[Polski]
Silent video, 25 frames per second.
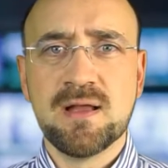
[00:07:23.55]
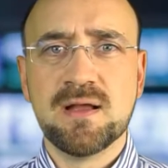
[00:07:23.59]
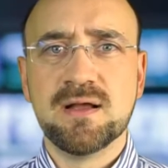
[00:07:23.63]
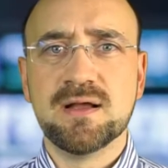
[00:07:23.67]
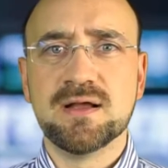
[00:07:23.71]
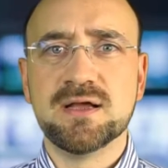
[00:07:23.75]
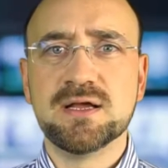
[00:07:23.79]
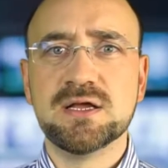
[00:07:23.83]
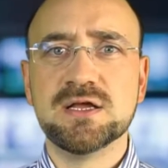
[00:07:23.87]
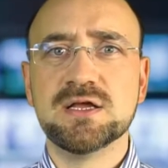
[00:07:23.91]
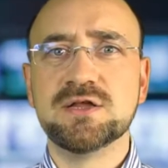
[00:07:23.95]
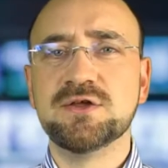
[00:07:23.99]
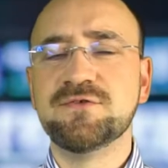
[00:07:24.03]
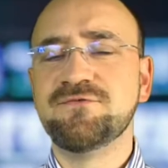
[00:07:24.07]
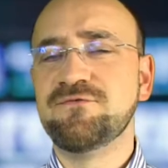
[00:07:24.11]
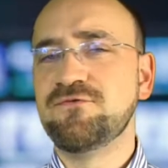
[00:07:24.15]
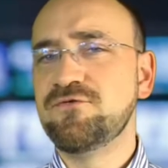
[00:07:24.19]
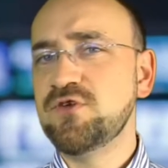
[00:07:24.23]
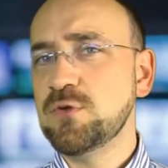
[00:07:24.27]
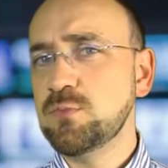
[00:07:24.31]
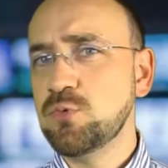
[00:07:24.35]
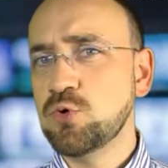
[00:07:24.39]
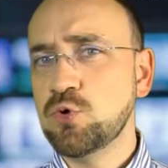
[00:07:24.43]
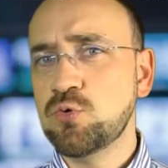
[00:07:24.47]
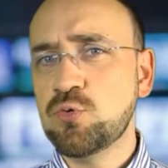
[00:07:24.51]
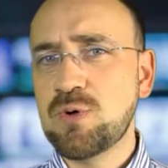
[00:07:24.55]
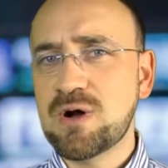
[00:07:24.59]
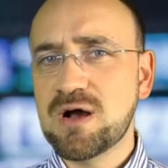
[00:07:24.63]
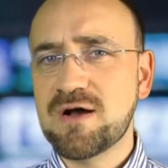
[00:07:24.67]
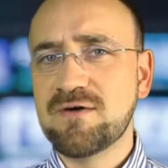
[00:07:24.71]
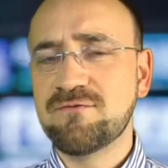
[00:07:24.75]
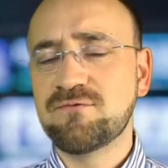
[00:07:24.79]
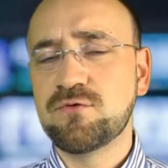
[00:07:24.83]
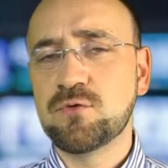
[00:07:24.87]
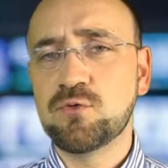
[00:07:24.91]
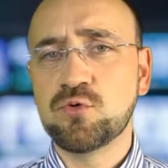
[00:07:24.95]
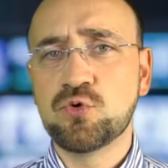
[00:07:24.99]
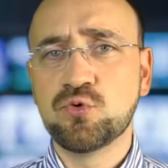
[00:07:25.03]
e, Wybuchła
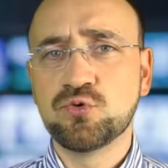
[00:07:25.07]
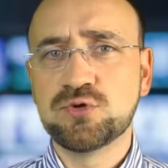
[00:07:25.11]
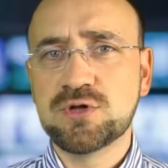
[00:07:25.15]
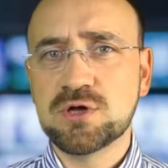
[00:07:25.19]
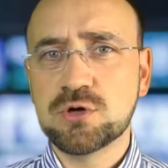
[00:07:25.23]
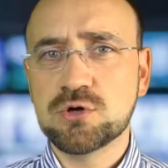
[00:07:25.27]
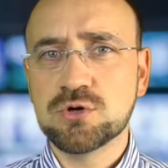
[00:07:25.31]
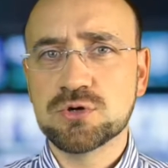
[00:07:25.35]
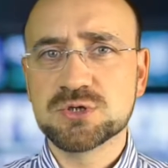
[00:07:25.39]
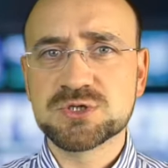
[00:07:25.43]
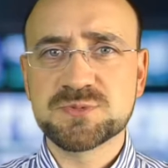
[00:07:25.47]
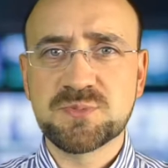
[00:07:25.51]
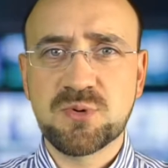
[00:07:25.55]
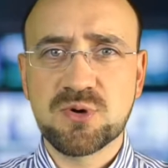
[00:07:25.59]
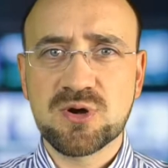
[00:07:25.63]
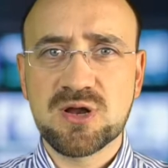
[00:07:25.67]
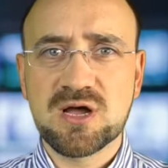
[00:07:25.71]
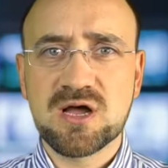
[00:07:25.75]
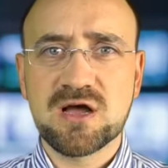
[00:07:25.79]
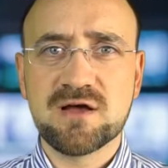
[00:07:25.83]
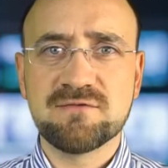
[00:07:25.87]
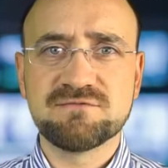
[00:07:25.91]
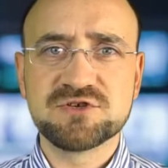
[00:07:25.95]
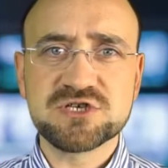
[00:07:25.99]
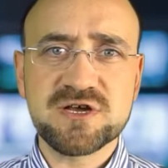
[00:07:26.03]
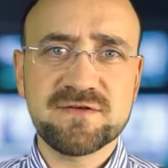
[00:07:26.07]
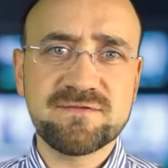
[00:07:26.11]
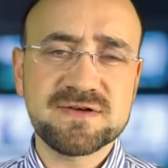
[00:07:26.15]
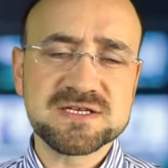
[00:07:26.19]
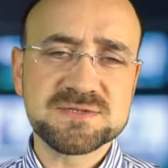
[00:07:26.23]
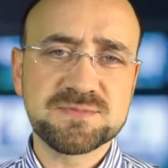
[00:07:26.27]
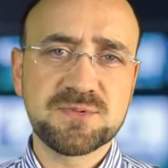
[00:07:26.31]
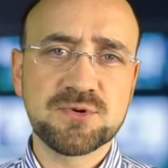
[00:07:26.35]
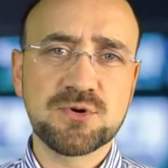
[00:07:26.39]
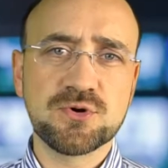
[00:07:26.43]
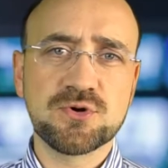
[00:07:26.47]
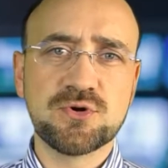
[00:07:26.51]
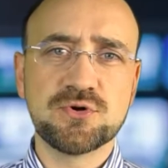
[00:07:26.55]
wokół tego spora wrzawa,
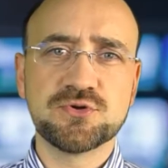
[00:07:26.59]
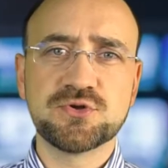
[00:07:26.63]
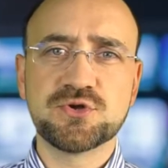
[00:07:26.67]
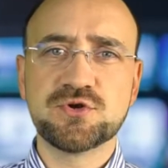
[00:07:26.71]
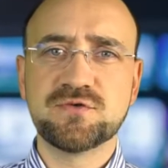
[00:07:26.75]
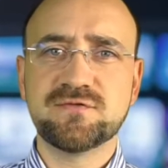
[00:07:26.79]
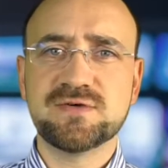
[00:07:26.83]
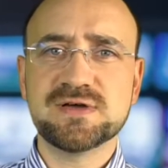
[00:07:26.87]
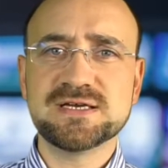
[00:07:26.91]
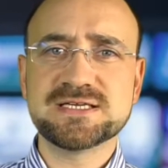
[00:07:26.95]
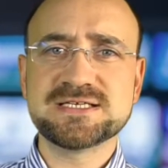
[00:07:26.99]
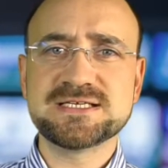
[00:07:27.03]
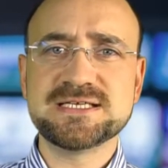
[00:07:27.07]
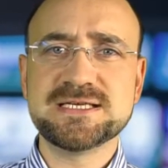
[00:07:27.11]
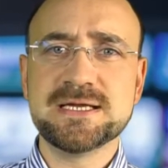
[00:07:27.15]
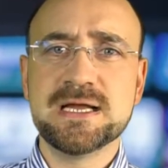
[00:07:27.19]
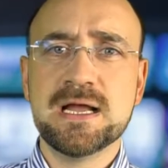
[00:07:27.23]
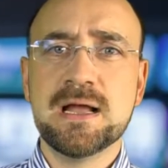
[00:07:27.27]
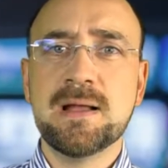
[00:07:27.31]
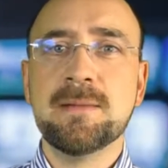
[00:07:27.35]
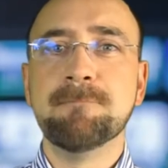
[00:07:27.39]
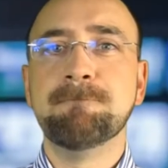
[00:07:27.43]
sporo kontrowersji.